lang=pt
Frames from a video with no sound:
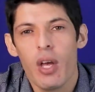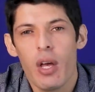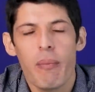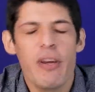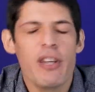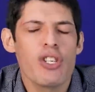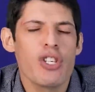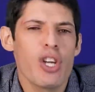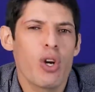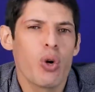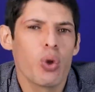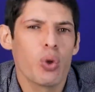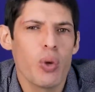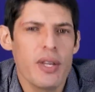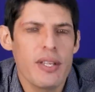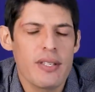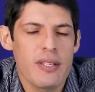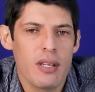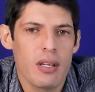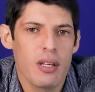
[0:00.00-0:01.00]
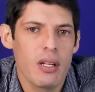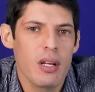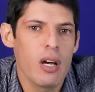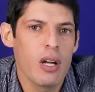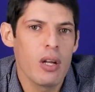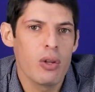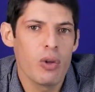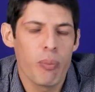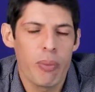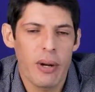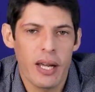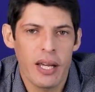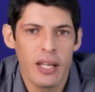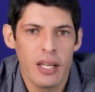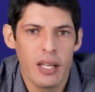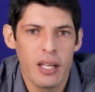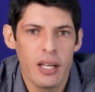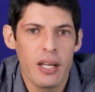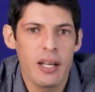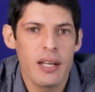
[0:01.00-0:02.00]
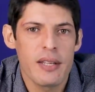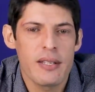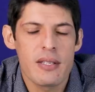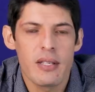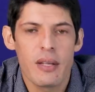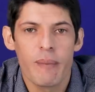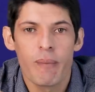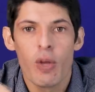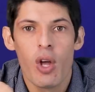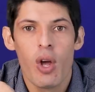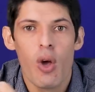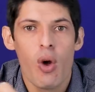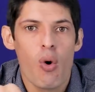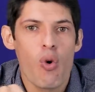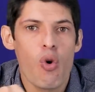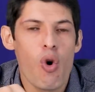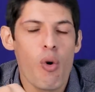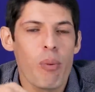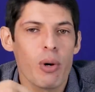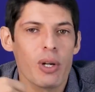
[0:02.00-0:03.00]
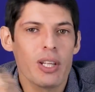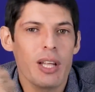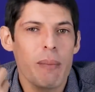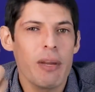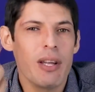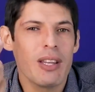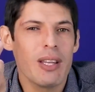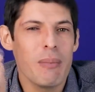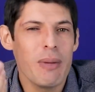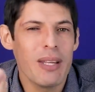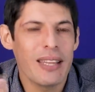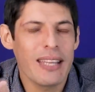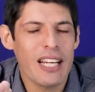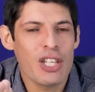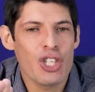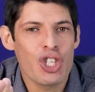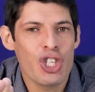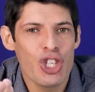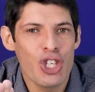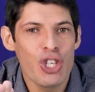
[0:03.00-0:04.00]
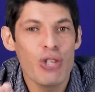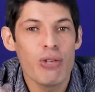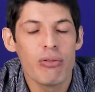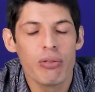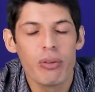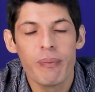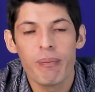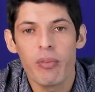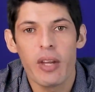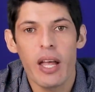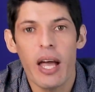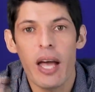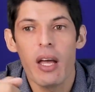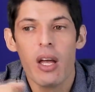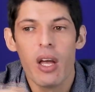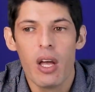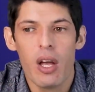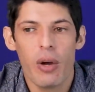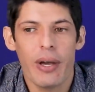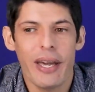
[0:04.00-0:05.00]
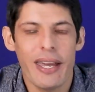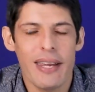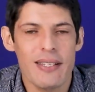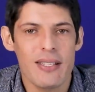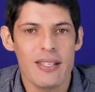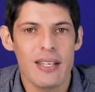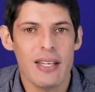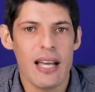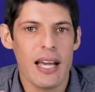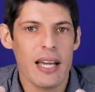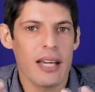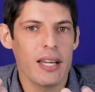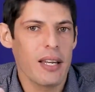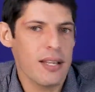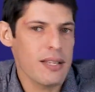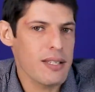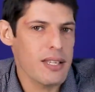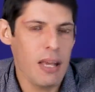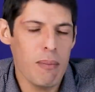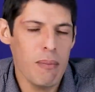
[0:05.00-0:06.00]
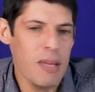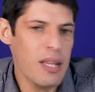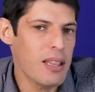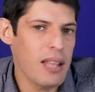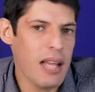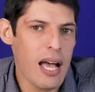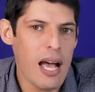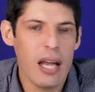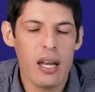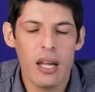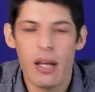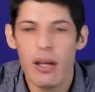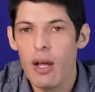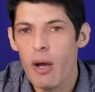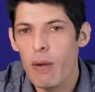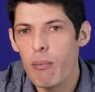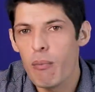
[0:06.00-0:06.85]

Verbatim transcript: Imagina que eu estou ensinando para a criança comportamento imitativo, né? Eu quero ensinar a criança a imitar, né?